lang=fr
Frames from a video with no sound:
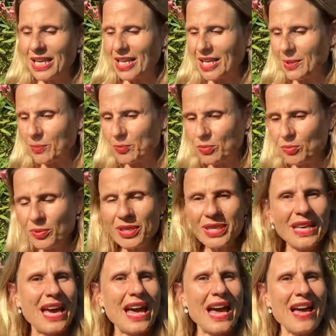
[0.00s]
et
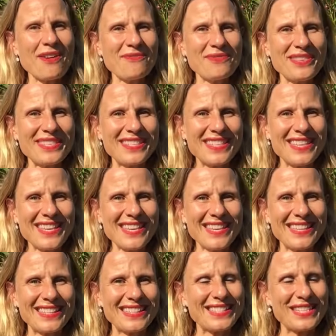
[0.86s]
puis invitez,
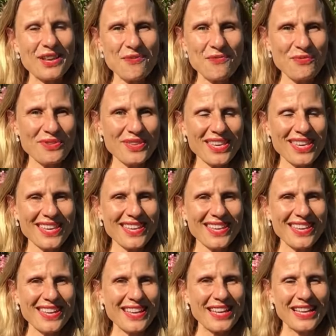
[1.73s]
défiez
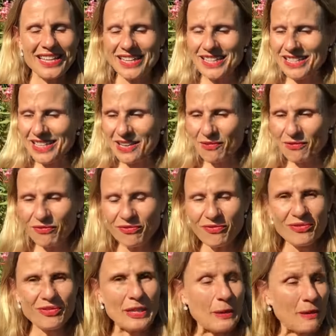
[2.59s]
des,
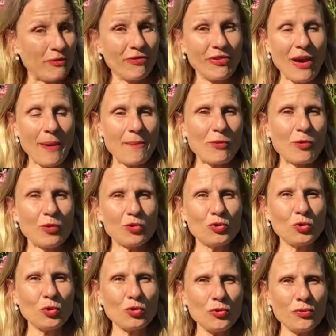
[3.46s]
femmes
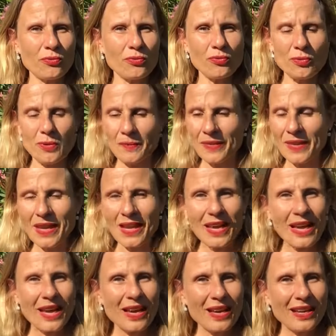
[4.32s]
autour de vous,
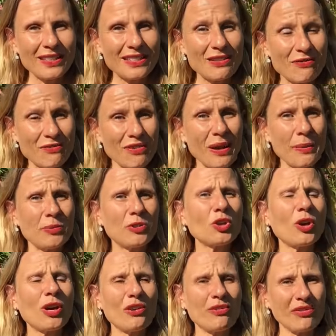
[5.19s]
hein, des femmes
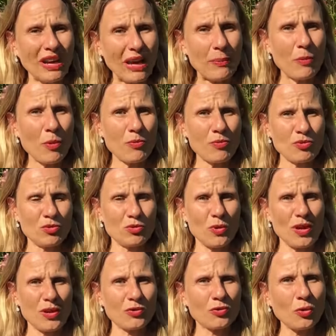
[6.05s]
qui auraient vraiment
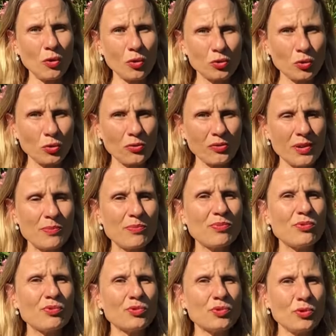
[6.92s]
besoin de retrouver
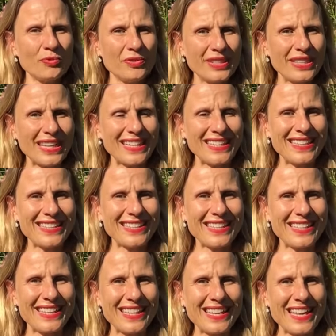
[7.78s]
plus de
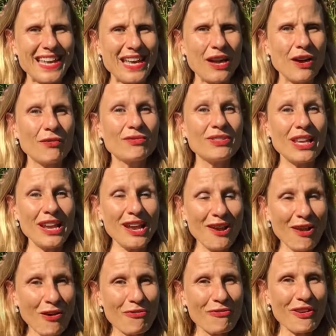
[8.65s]
vitalité. Vous allez
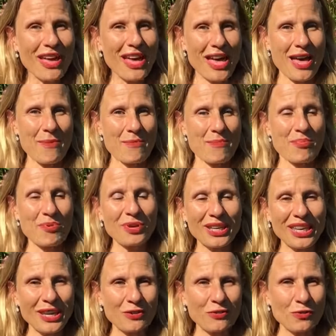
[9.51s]
leur faire un beau
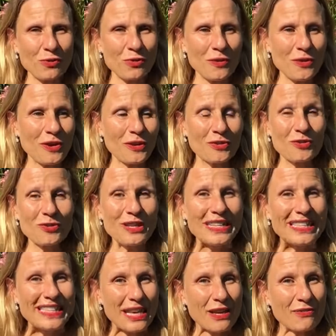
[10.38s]
cadeau de
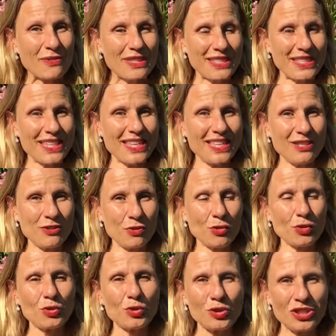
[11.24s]
les inviter
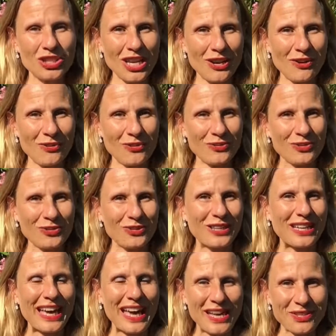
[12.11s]
sur ce challenge
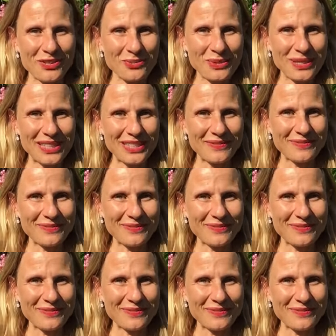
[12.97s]
gratuit.